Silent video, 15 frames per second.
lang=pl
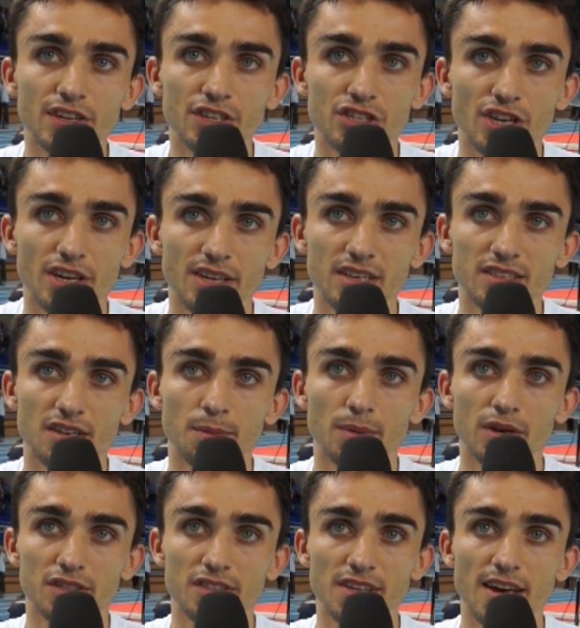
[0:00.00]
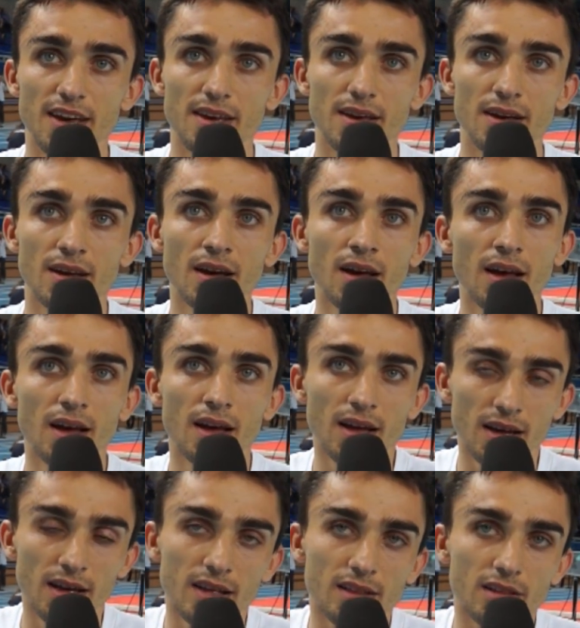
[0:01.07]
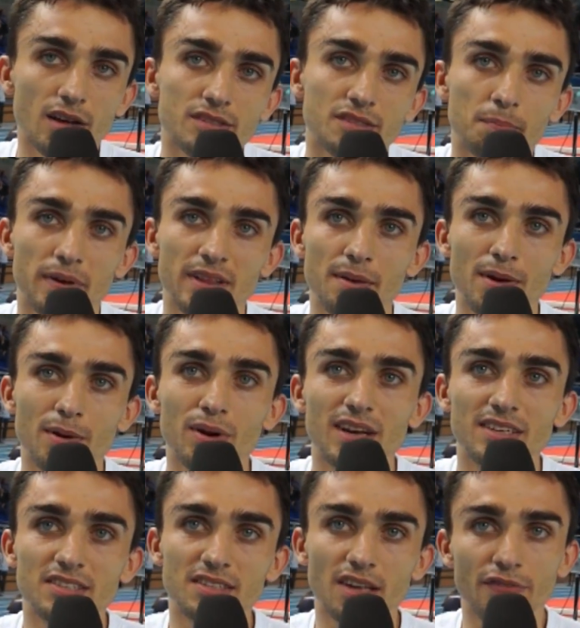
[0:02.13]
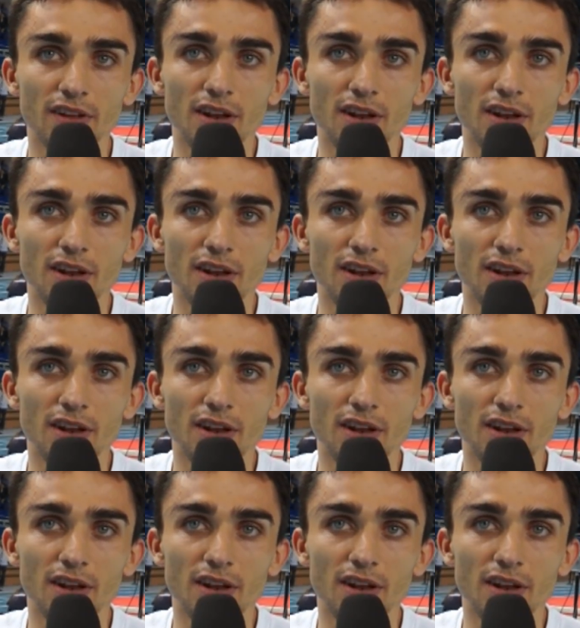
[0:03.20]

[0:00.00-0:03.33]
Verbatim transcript: 200 nieco mocniej. No, będę miał okazję za